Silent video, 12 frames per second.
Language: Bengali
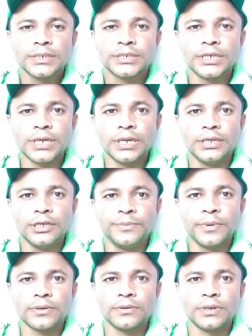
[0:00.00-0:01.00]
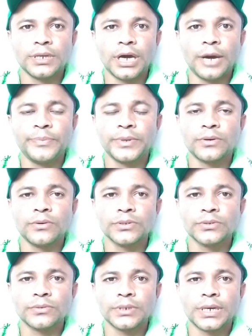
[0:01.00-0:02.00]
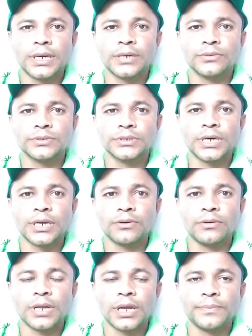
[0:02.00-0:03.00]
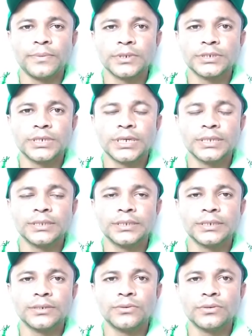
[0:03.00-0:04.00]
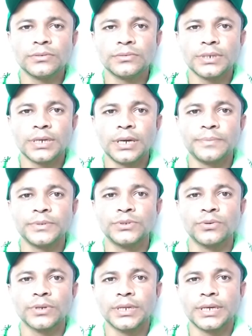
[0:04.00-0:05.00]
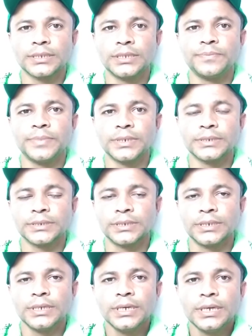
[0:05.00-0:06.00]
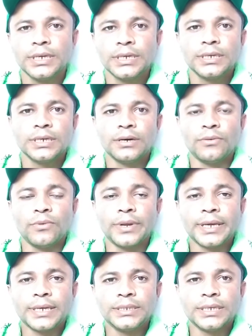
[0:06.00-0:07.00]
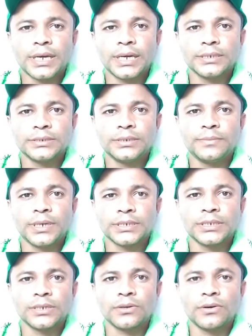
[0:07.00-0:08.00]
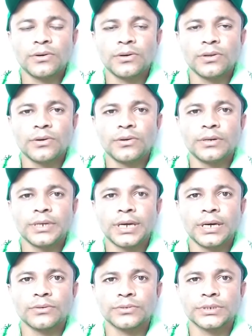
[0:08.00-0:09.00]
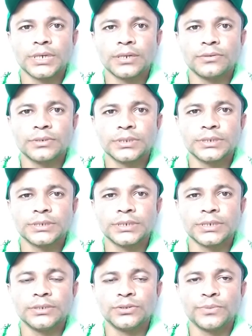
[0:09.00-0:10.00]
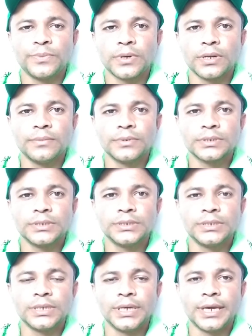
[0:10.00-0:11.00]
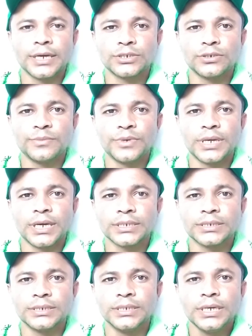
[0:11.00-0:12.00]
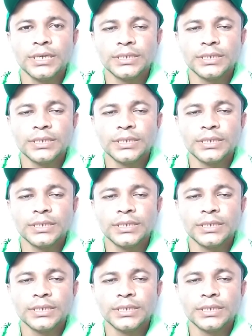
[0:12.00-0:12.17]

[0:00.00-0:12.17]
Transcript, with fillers: সেটা নির্ভর করে আপনি কত টাকা রোজগার করার পর সেখান থেকে কত টাকা আপনি ধরে রাখতে পেরেছেন অনেকে দেখা গেছে মাসে লক্ষ লক্ষ টাকা রোজগার করতেছে কিন্তু পরবর্তীতে এক সময় আসে